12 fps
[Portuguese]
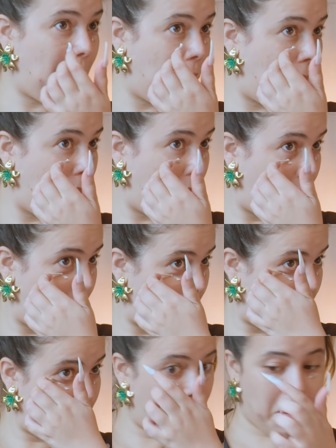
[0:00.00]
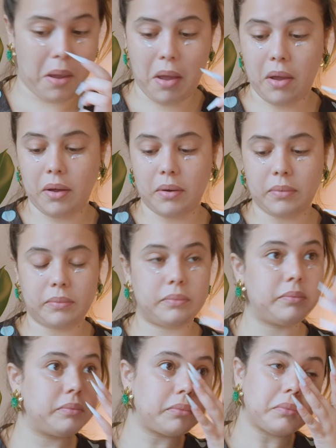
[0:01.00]
pergunta. Como acabar
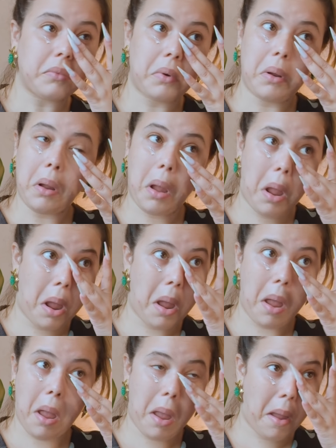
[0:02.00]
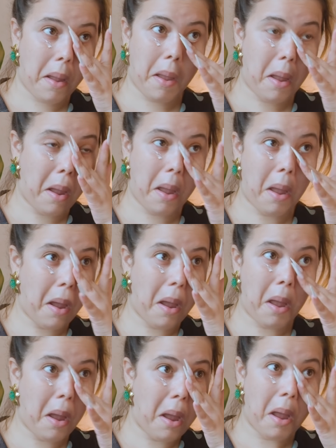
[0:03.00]
com essa necessidade de precisar ter um
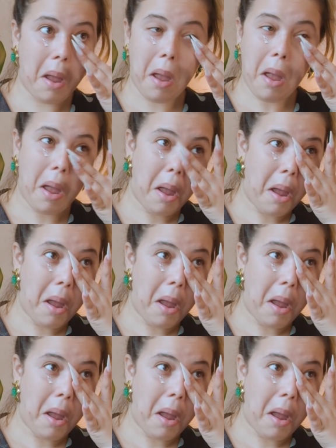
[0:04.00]
homem ao lado?